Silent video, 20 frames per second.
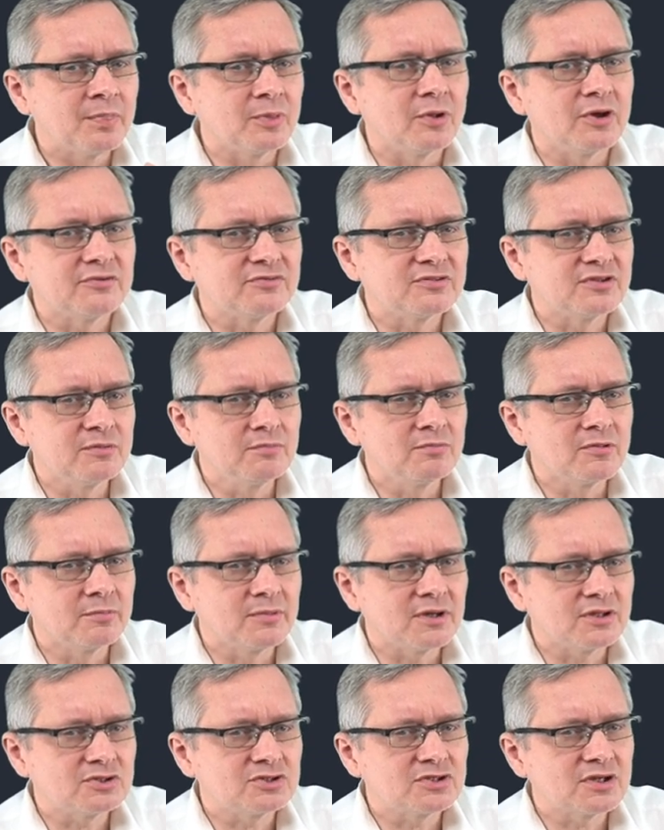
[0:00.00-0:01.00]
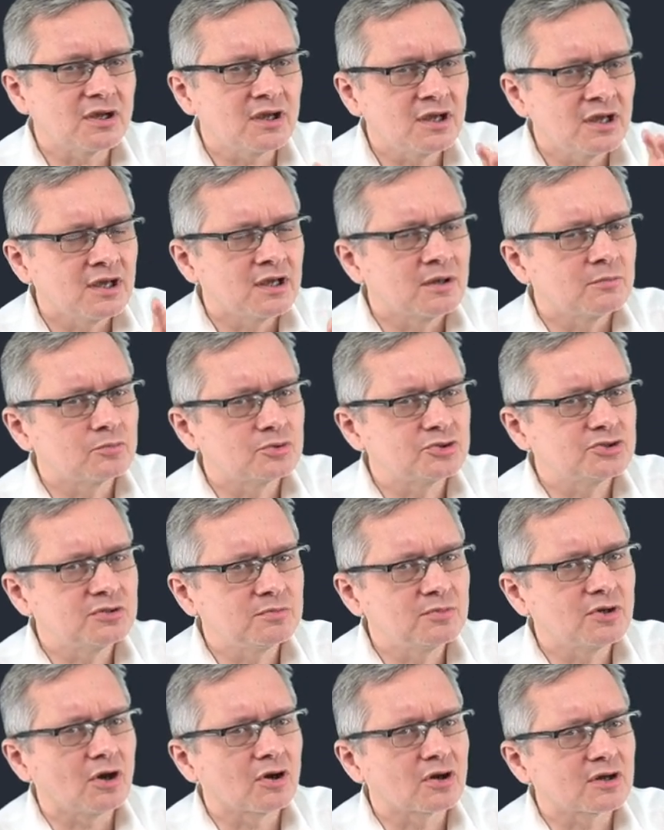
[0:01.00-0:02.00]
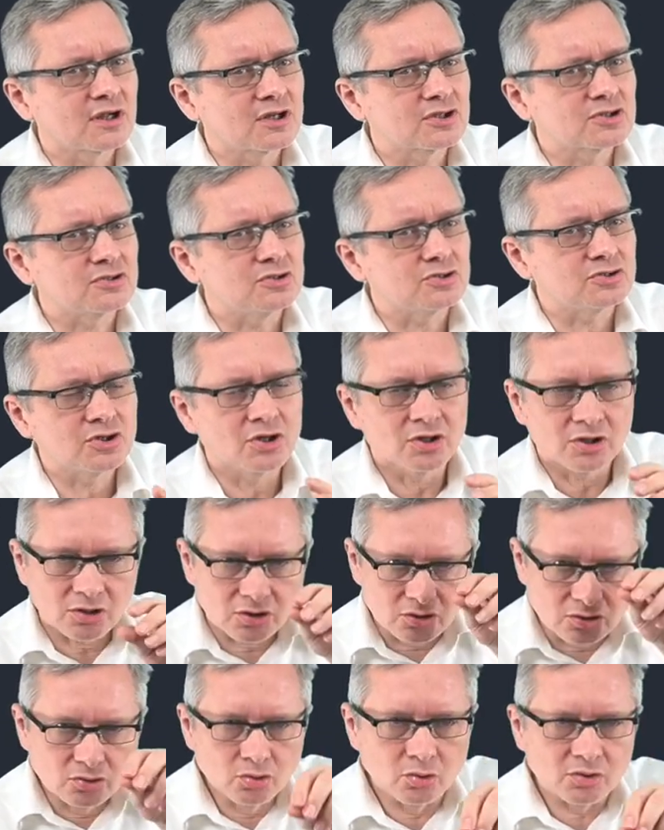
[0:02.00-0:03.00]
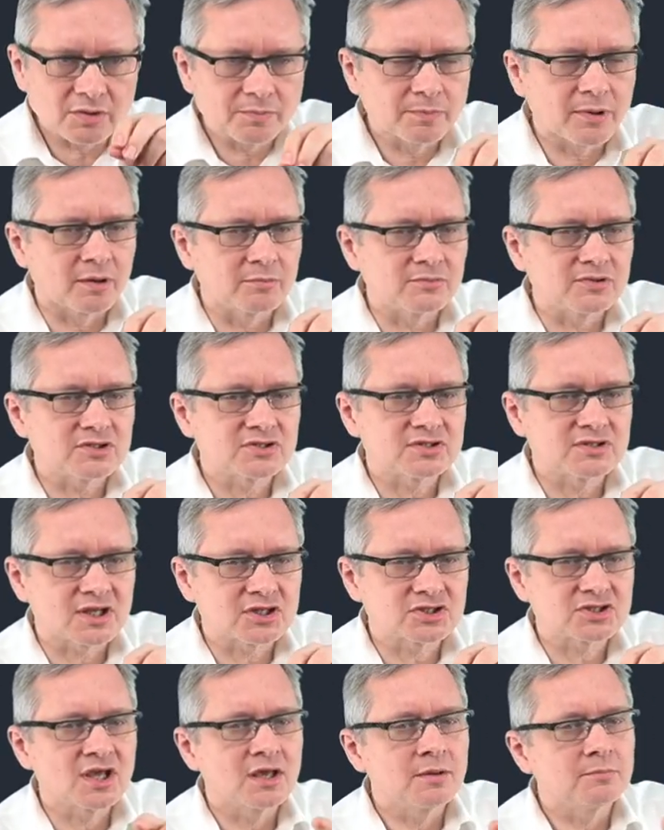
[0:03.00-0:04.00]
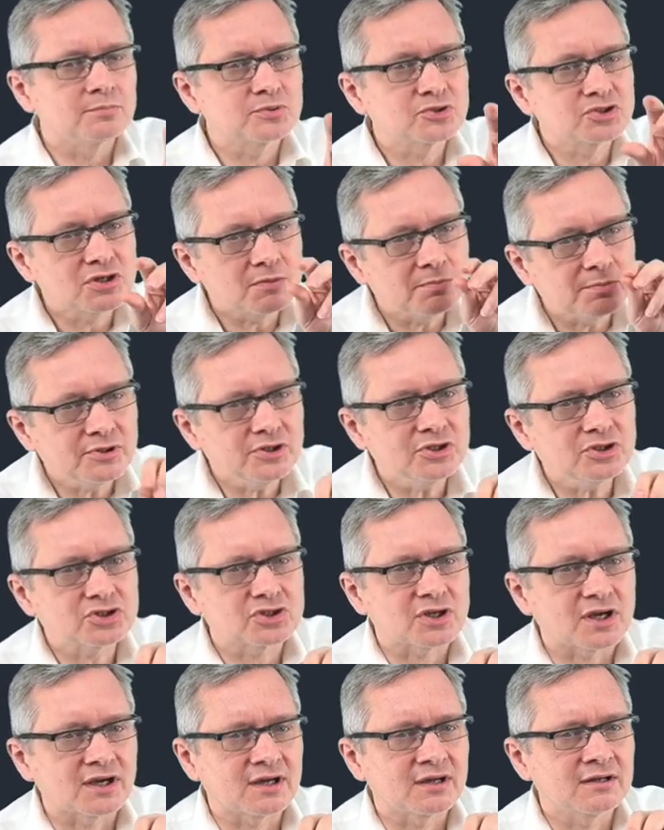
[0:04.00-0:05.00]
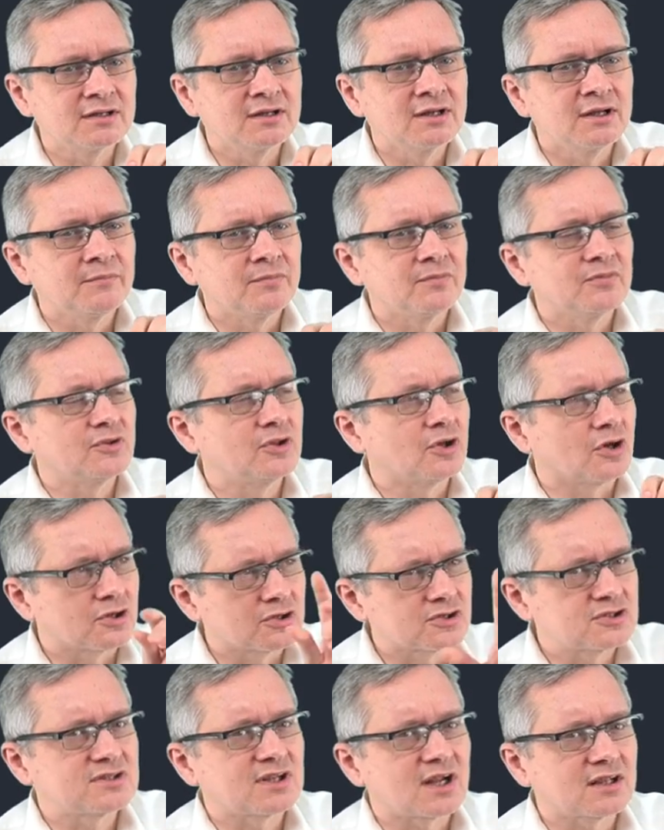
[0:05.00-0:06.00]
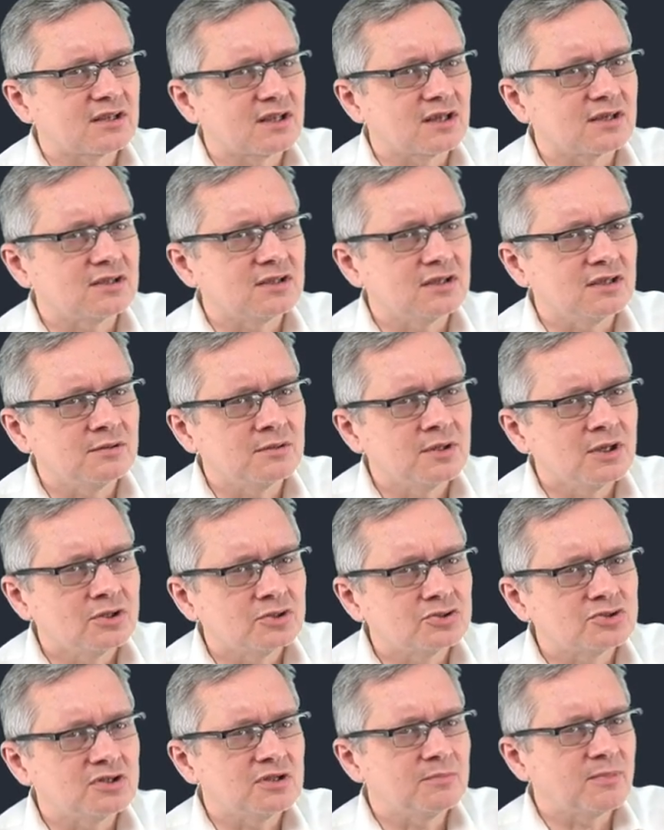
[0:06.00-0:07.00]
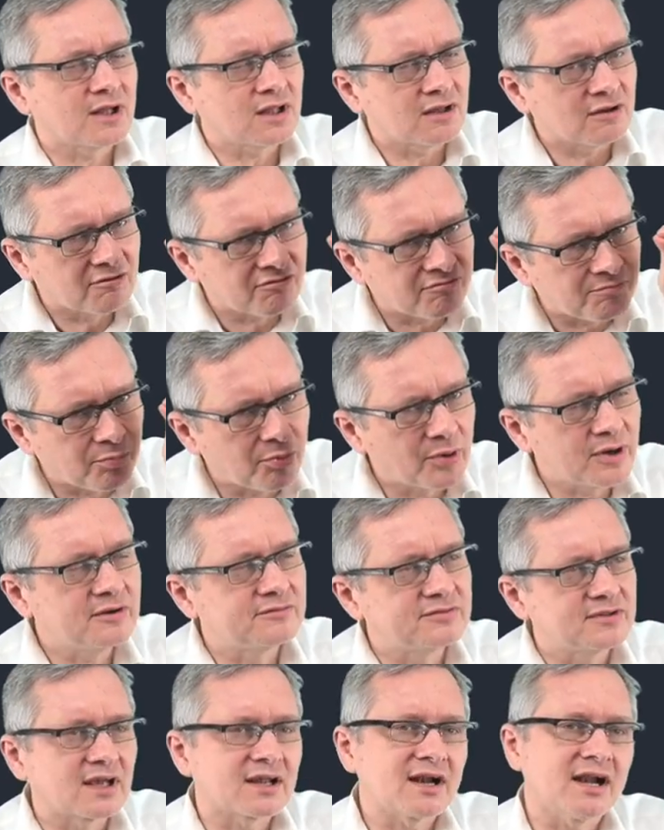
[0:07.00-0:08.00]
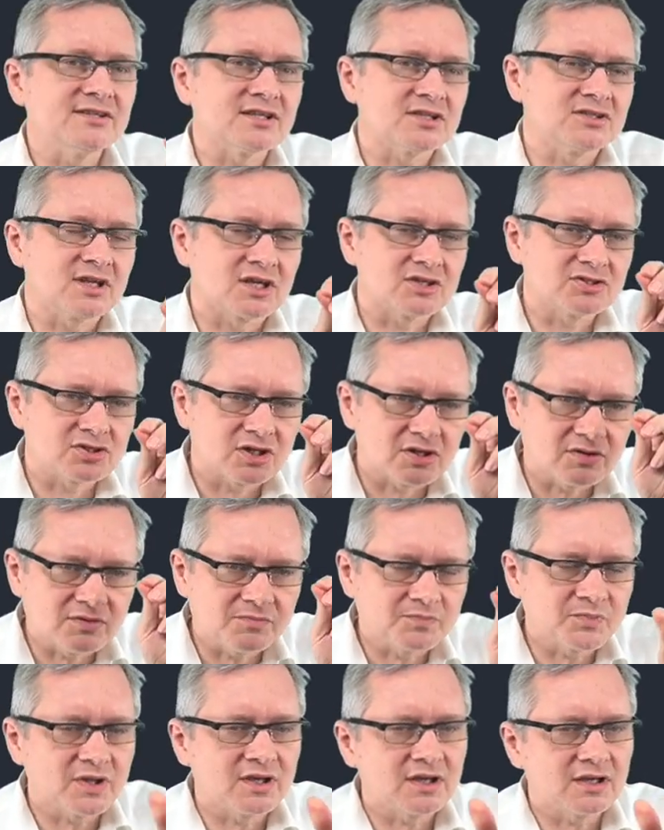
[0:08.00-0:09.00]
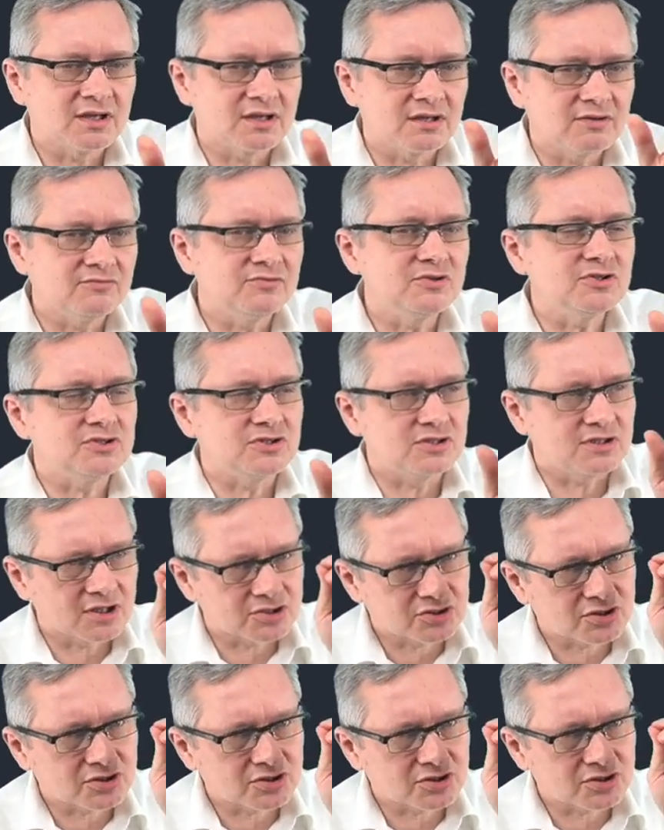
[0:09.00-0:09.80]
no i w tym momencie musimy określić, który pomysł nas przybliża do strategii, czyli ma wpływ na realizację naszej e, wizji,